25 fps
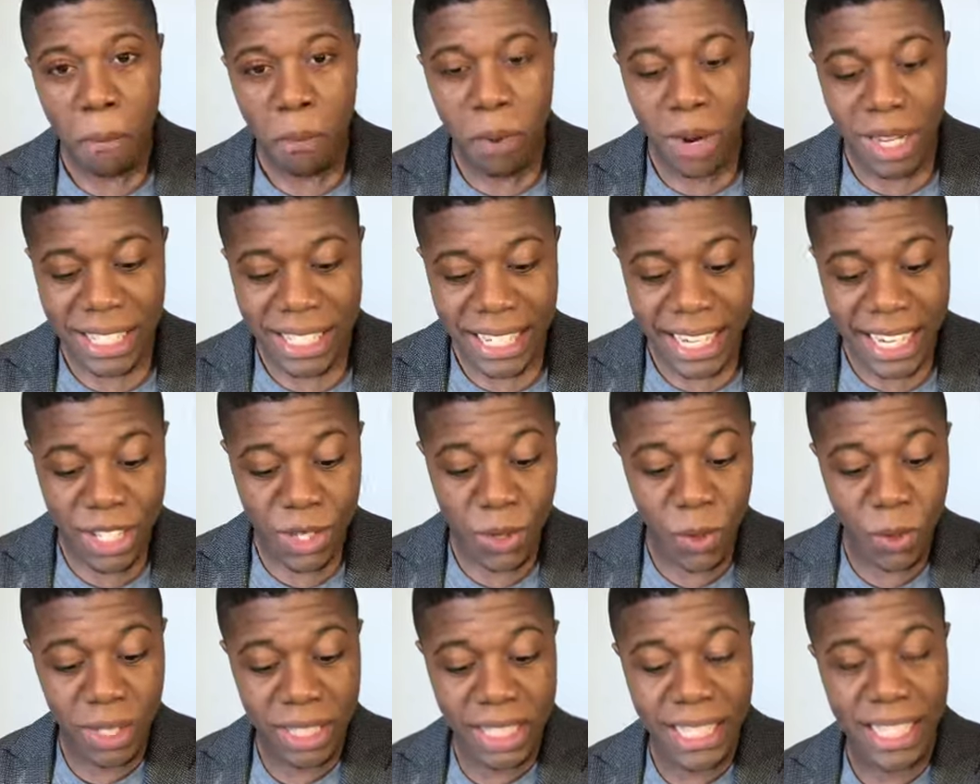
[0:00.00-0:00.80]
Pues
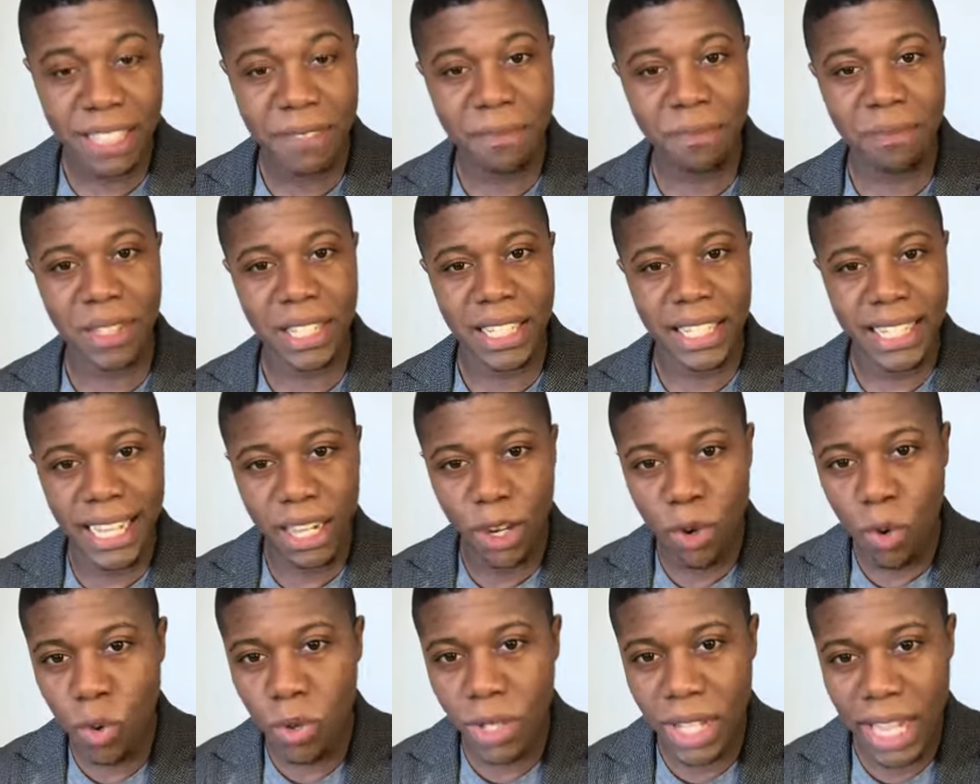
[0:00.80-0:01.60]
resulta
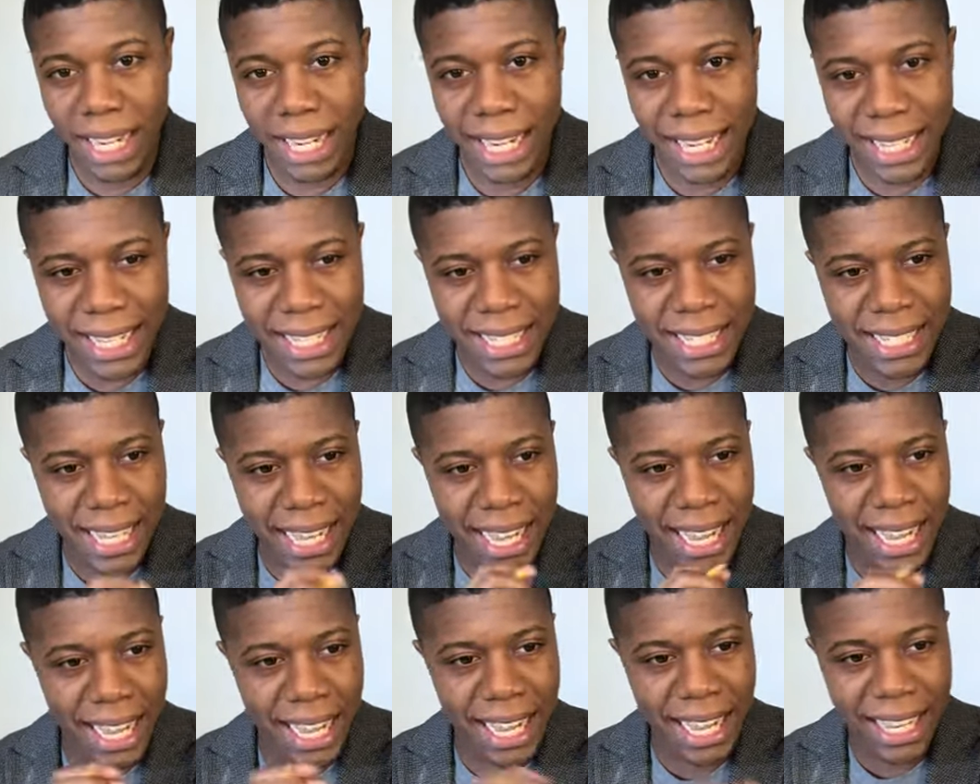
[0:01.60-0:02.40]
que Judá le
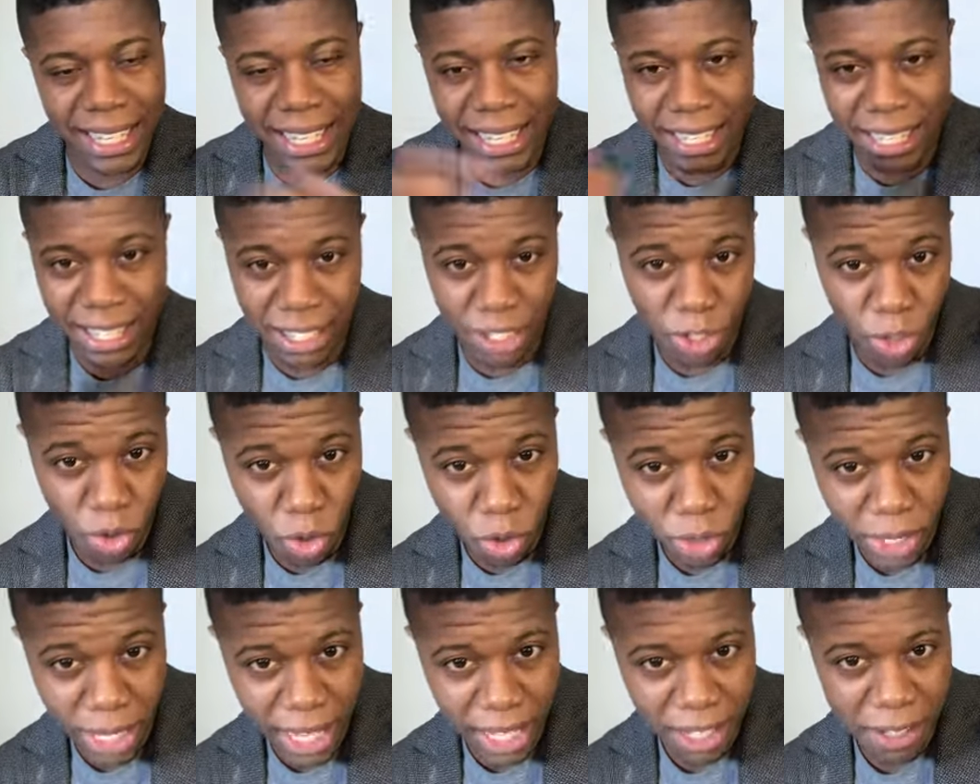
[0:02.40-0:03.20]
dice a
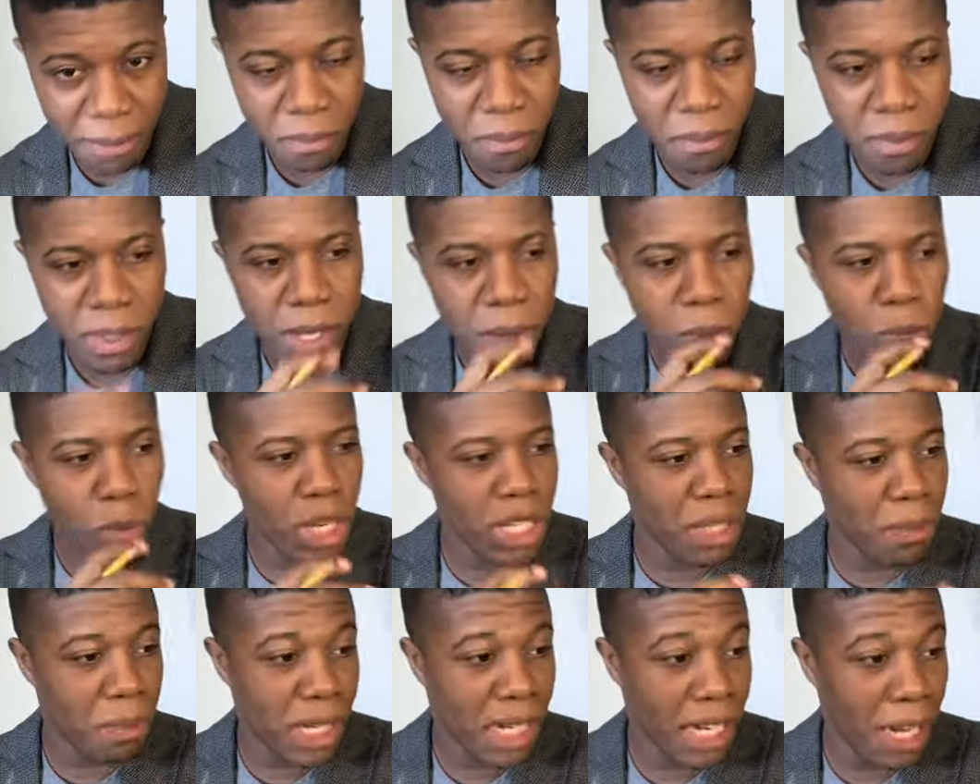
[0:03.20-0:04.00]
Onán,
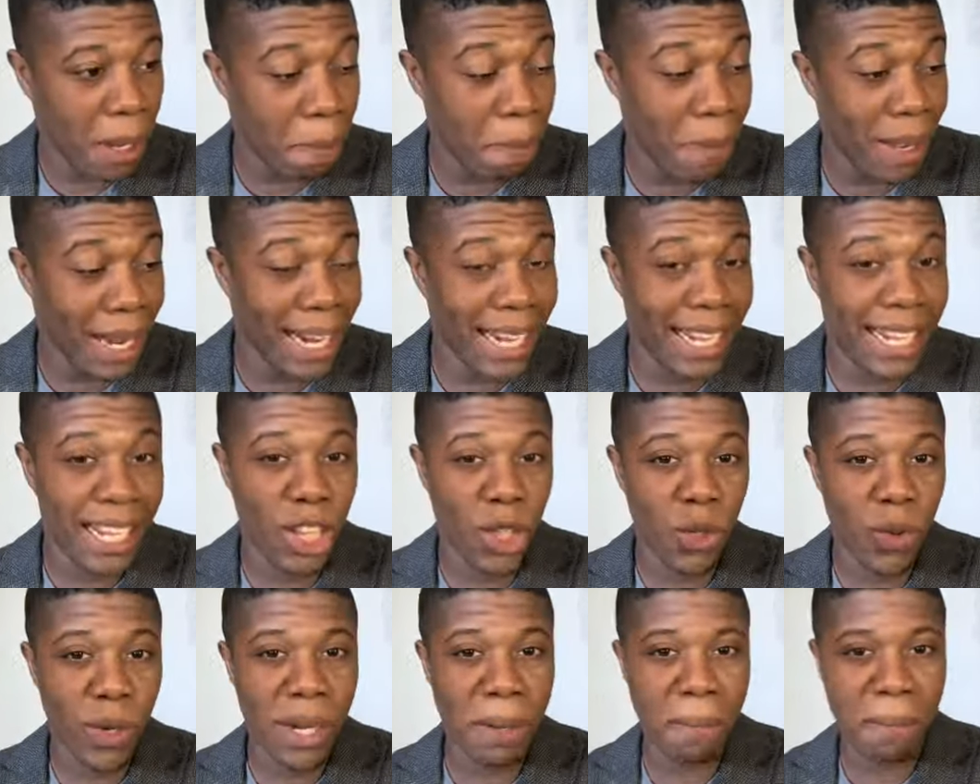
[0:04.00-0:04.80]
pues mira, para que
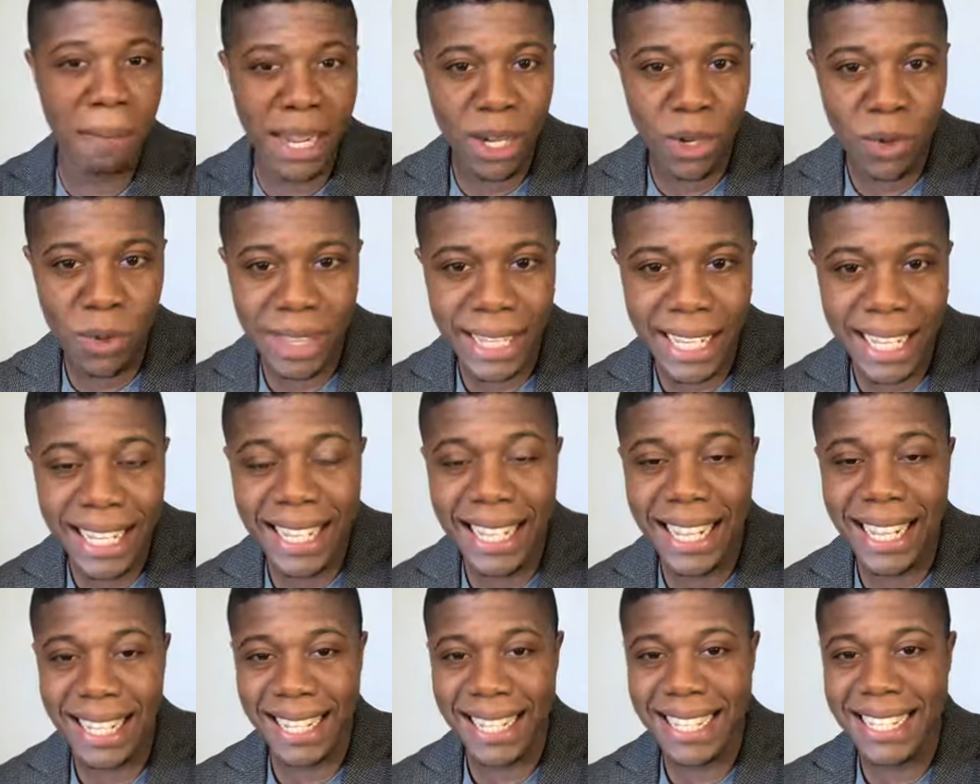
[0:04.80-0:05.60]
tu hermano
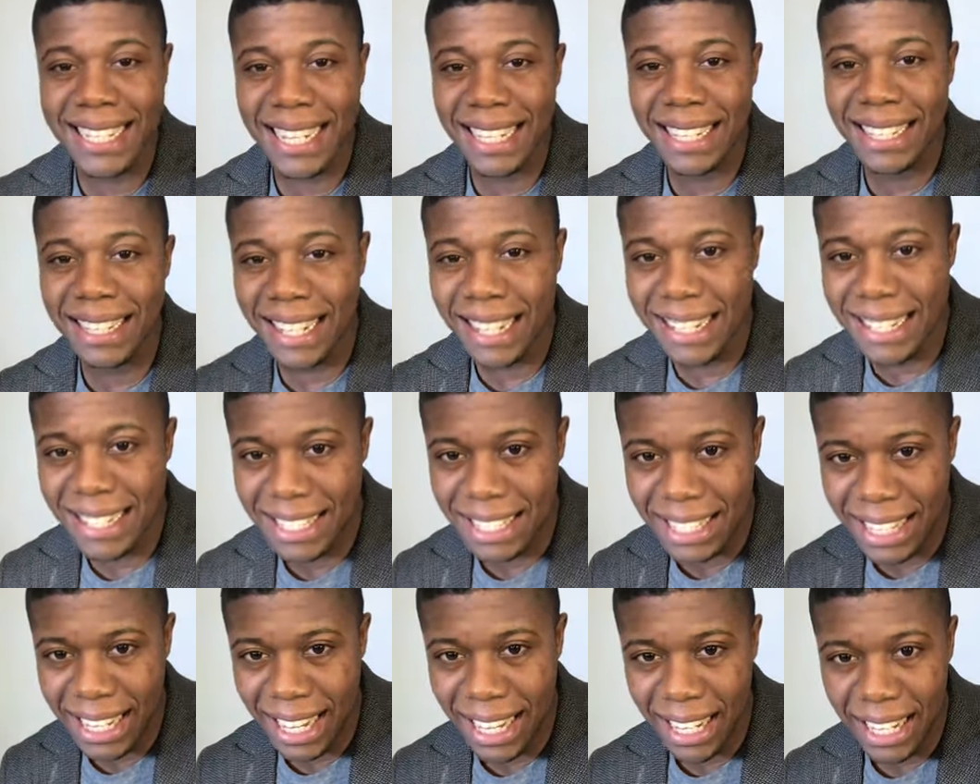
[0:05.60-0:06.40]
tenga
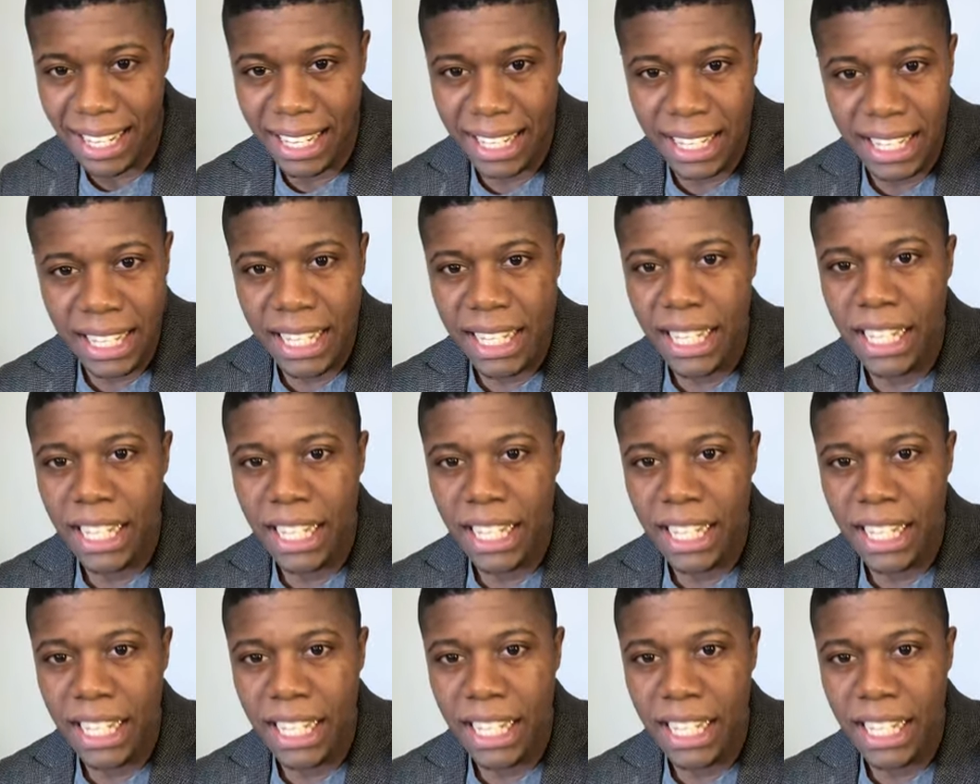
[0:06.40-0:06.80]
descendencia,